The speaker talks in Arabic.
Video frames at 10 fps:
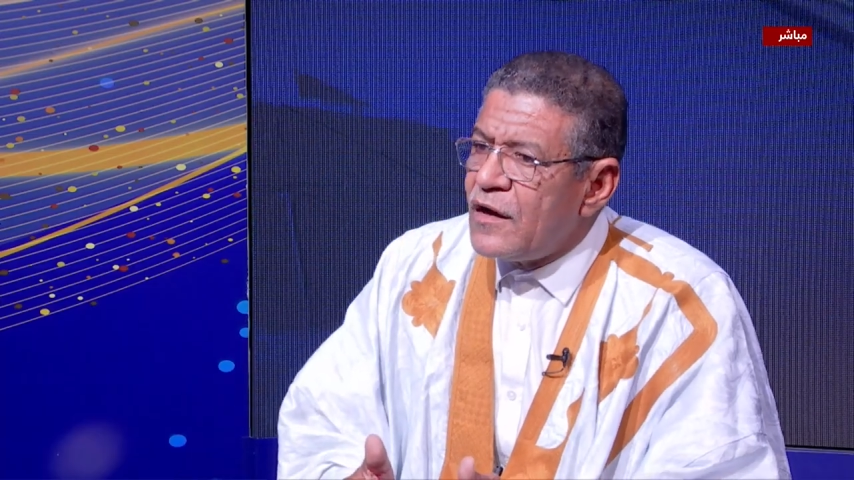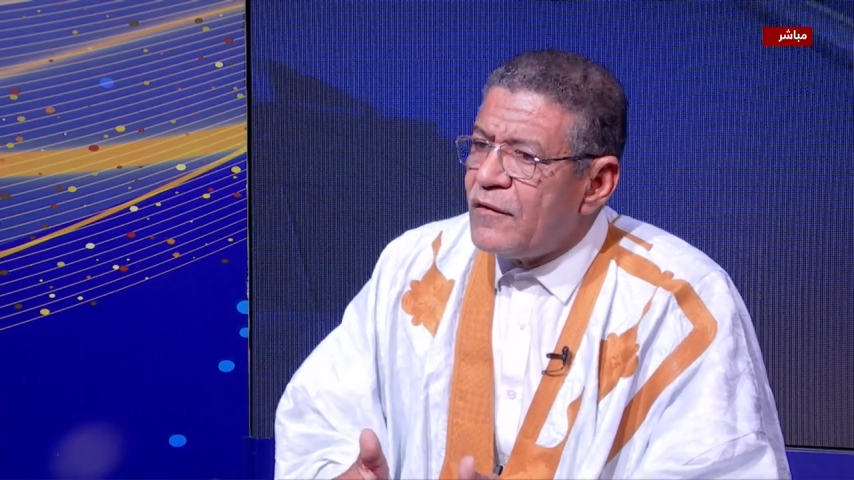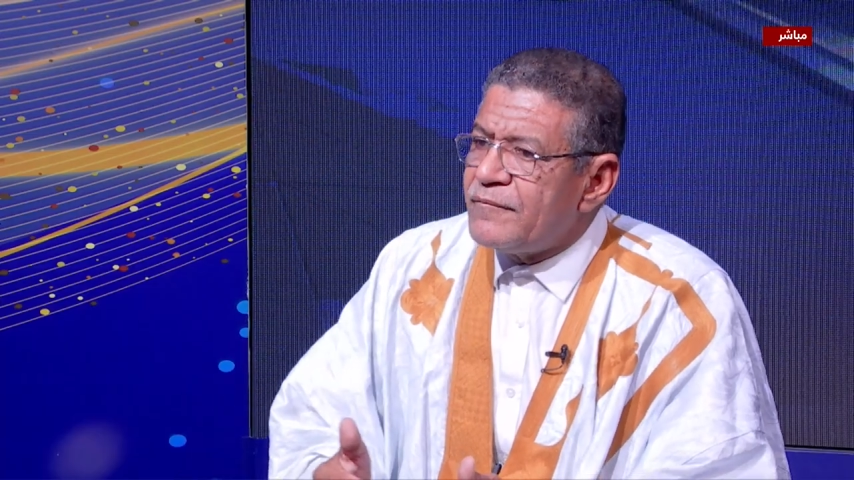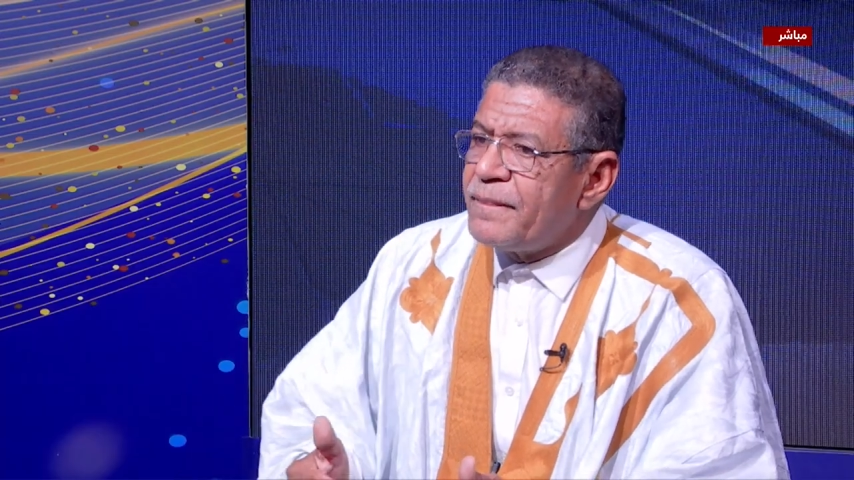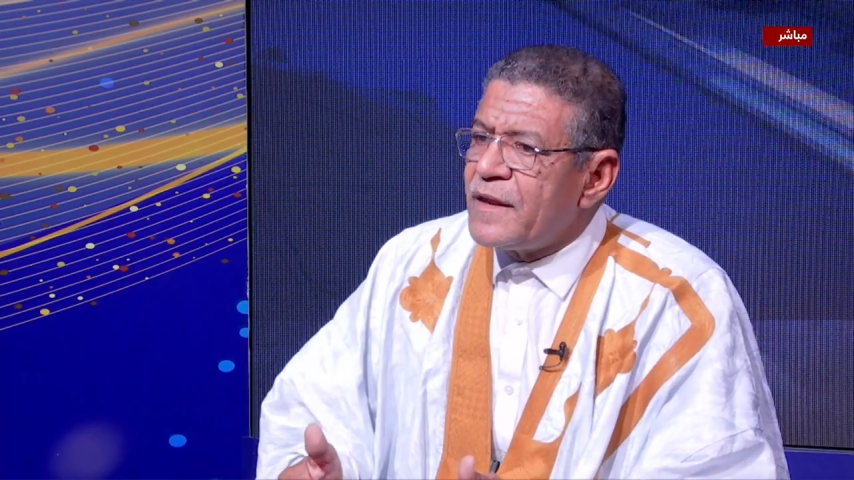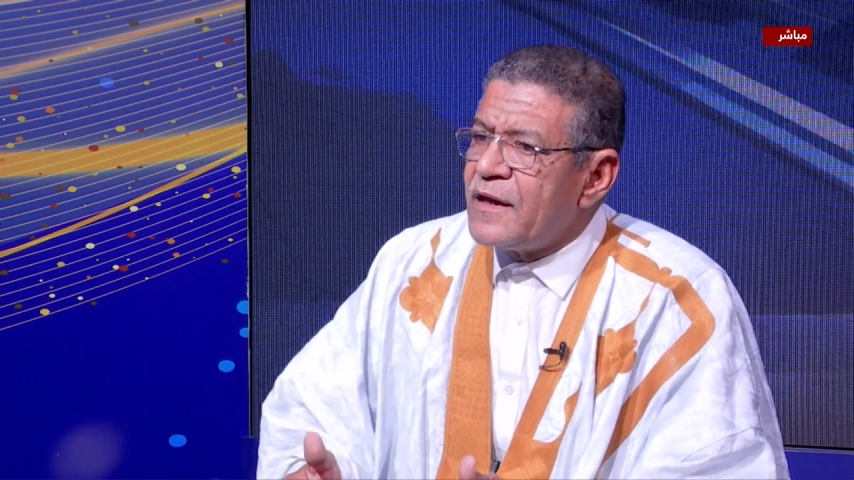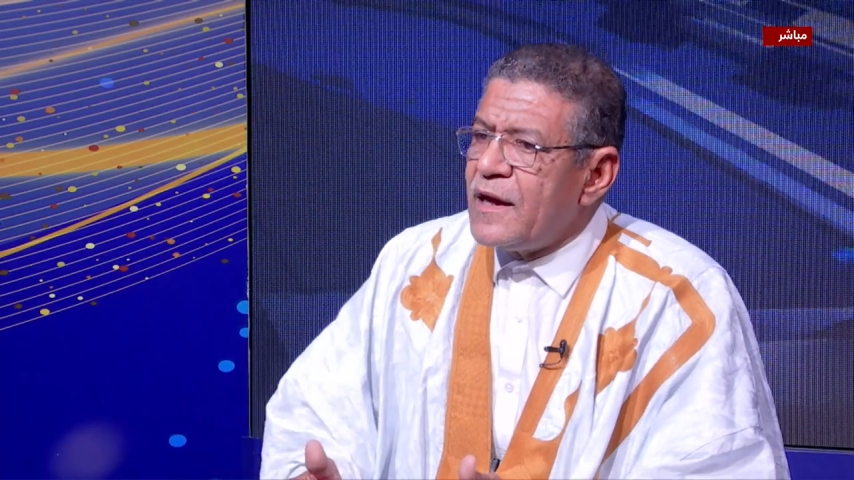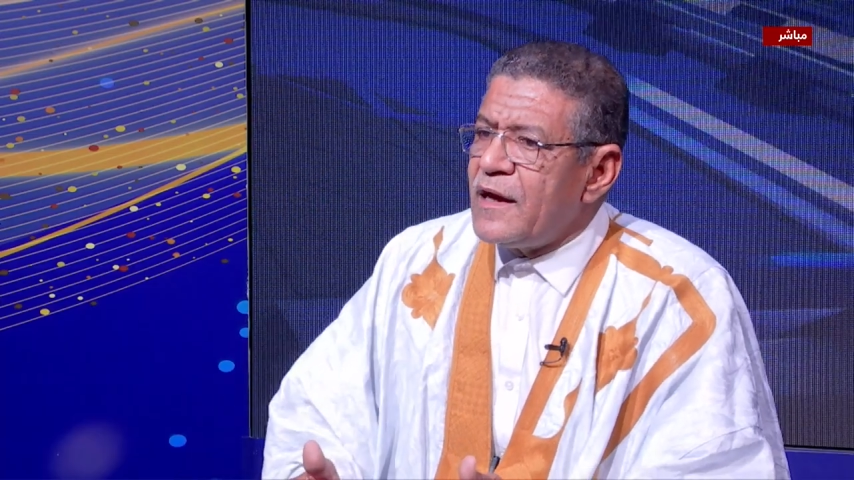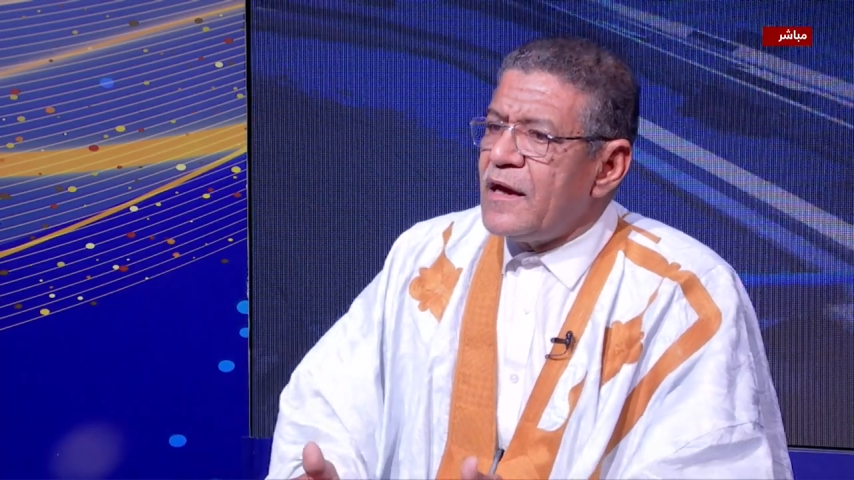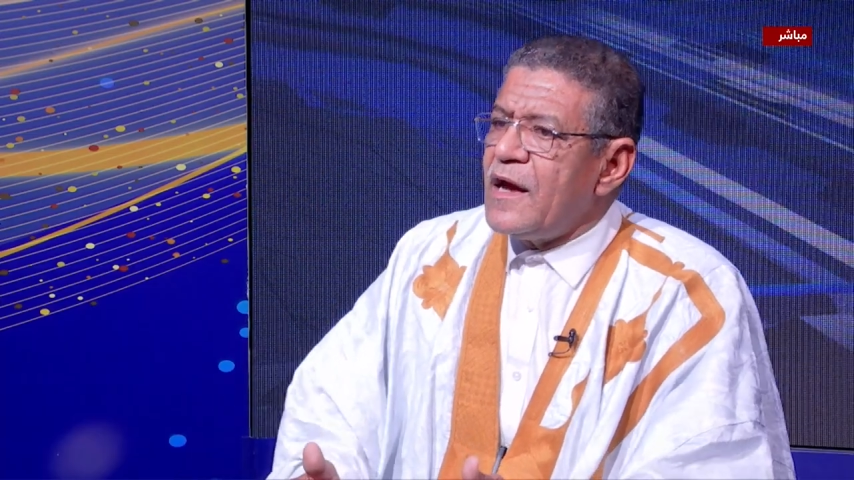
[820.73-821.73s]
معه عبد
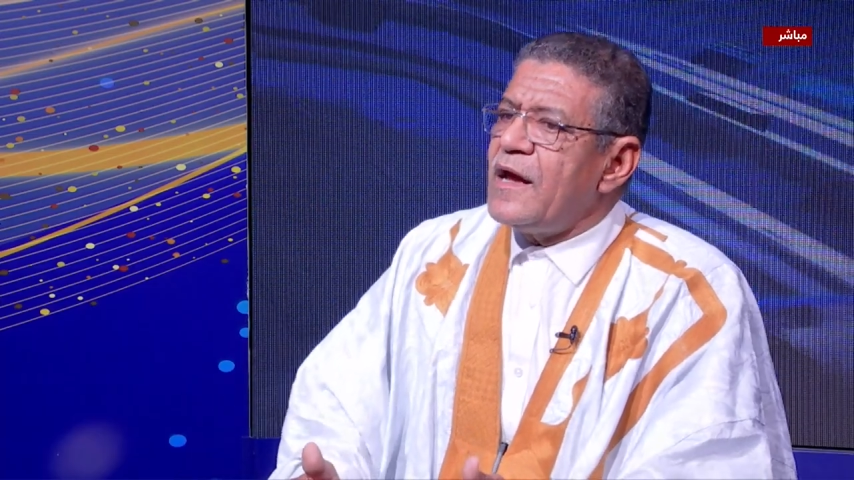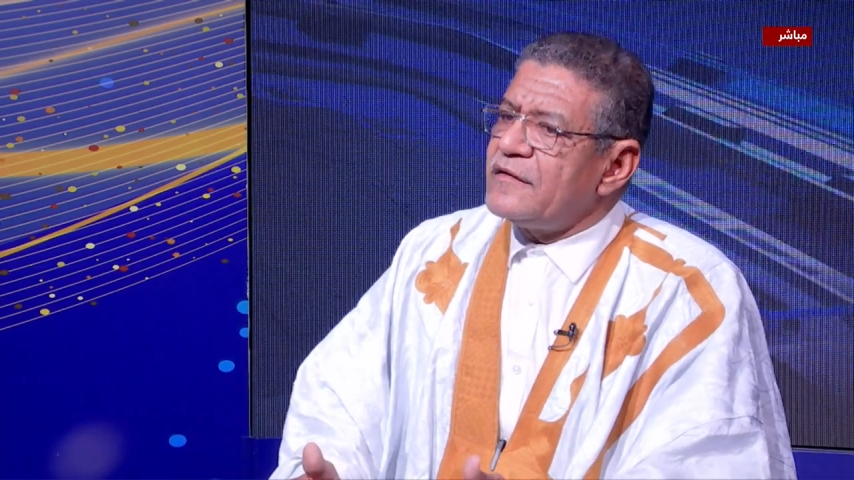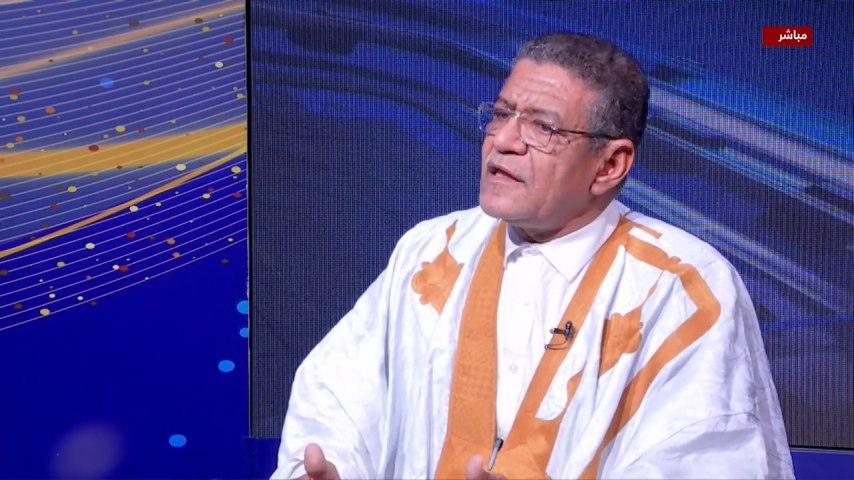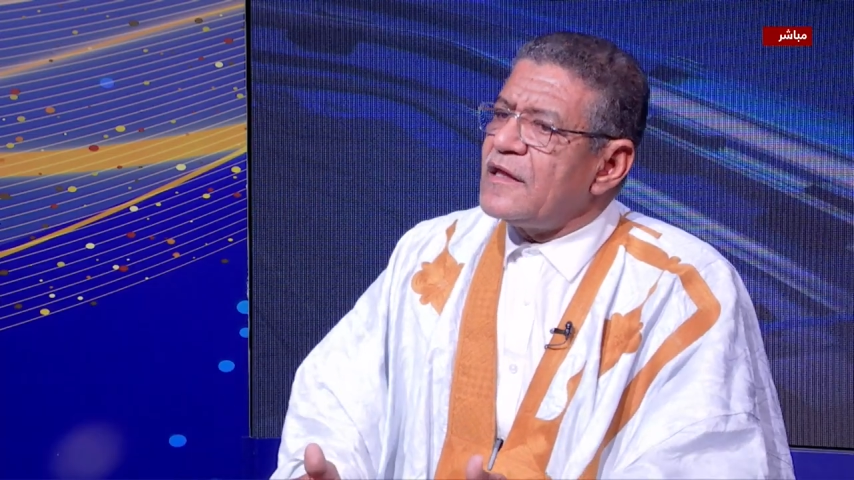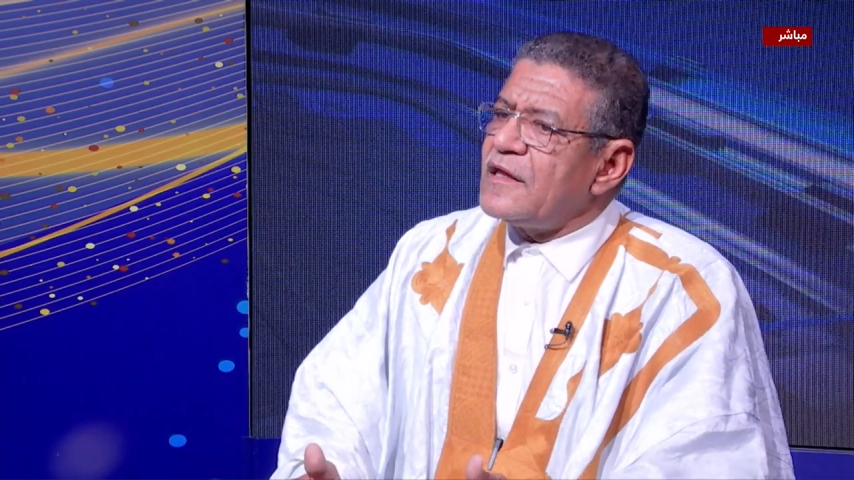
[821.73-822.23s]
الله بن محمد